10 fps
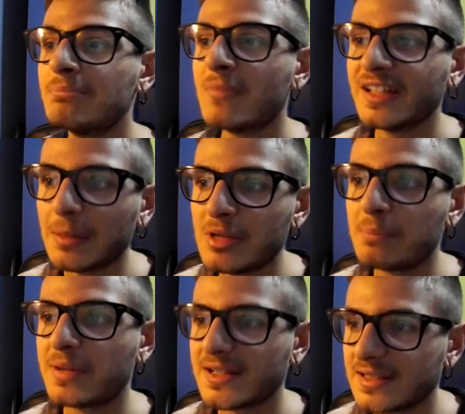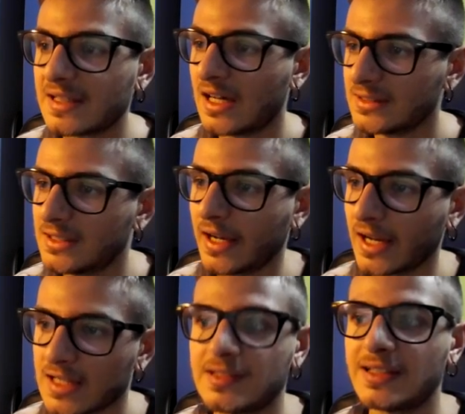ma ne abbiamo presi tanti
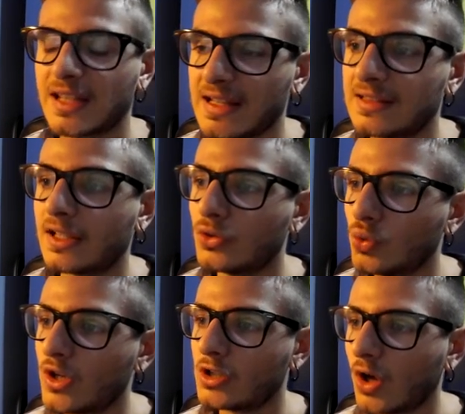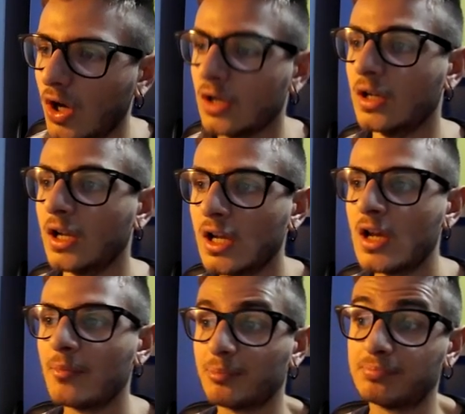ragazzi, 32 gol.
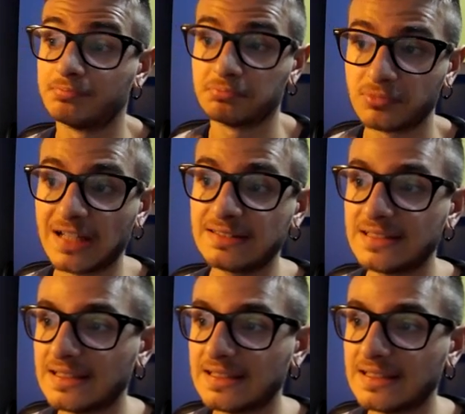Tanti